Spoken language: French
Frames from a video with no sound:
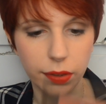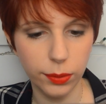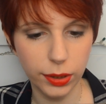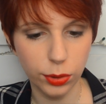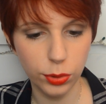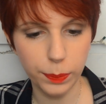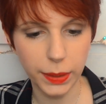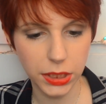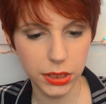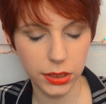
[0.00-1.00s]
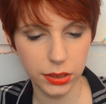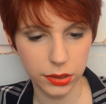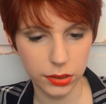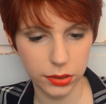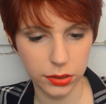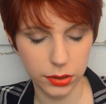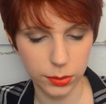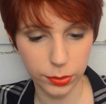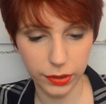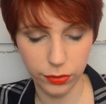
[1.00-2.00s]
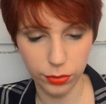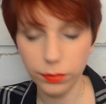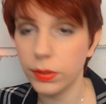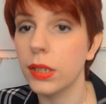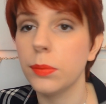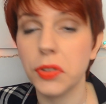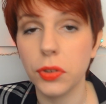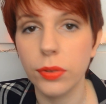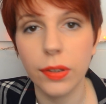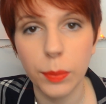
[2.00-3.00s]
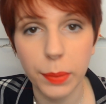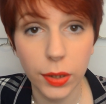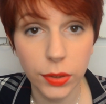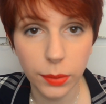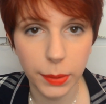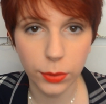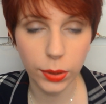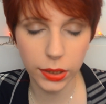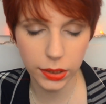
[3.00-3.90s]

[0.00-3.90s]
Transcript: ça doit être deux patchs pour les yeux, puisque nous n'avons pas un œil mais deux,